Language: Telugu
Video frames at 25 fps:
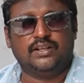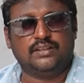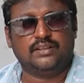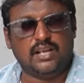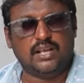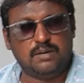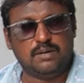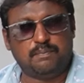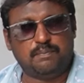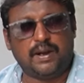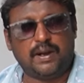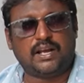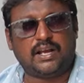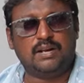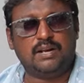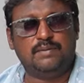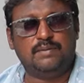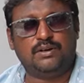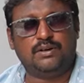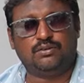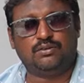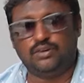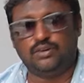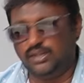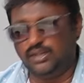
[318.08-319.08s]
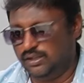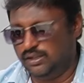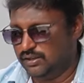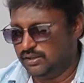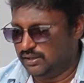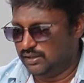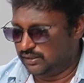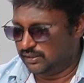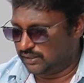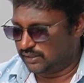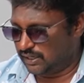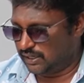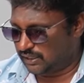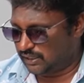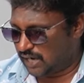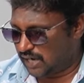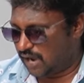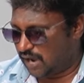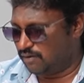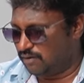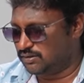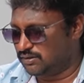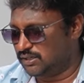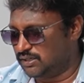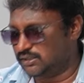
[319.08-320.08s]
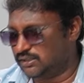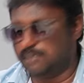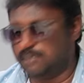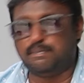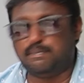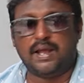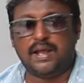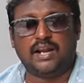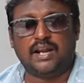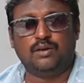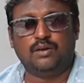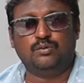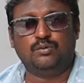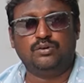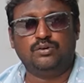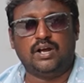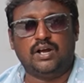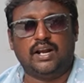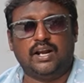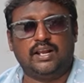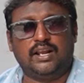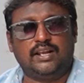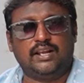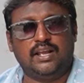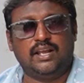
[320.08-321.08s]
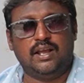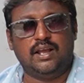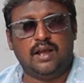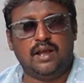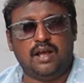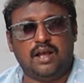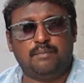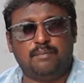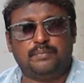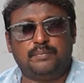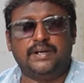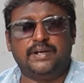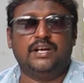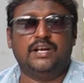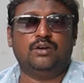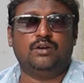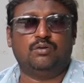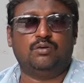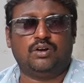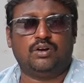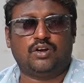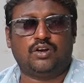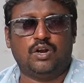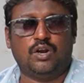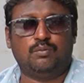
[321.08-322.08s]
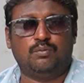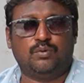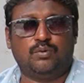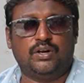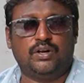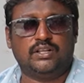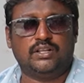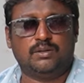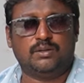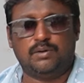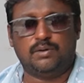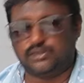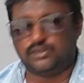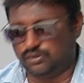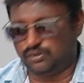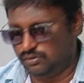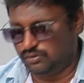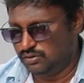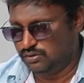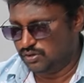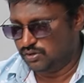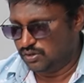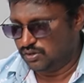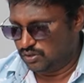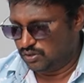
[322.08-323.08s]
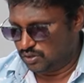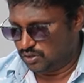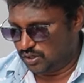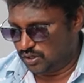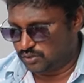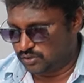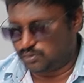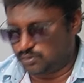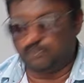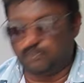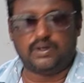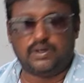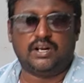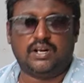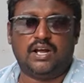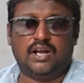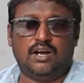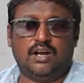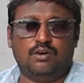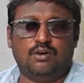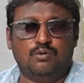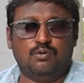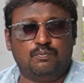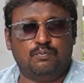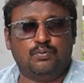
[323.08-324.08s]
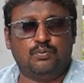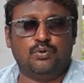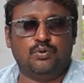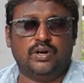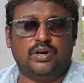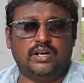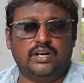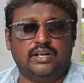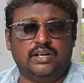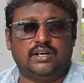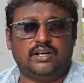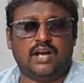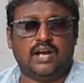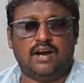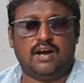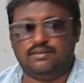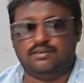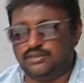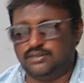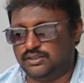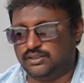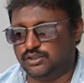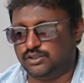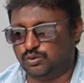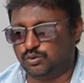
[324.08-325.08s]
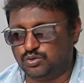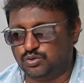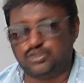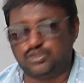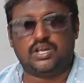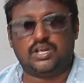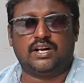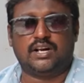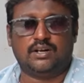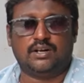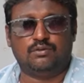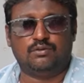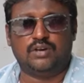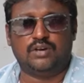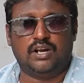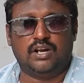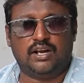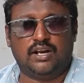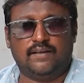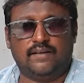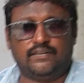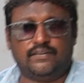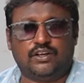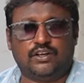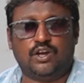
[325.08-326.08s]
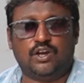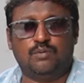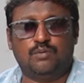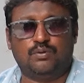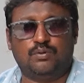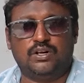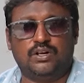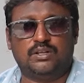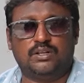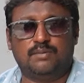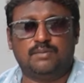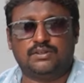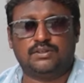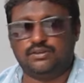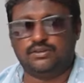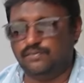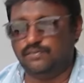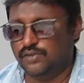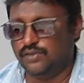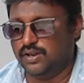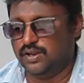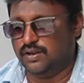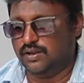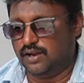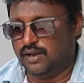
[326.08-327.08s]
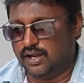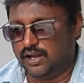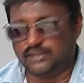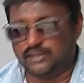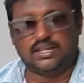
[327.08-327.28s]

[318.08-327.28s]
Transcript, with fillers: దాన్ని పక్కన పెట్టుకొని దానికి కావాల్సినంత బెల్లము అలాగే ఆ పిండి కూడా కలుపుకొని అయితే మాత్రం శుభ్రంగా ఉప్పు అన్నీ కావాల్సినంత రుచికరంగా ఉండేలాగా అంతా కలుపుకొని అయితే మాత్రం ఆ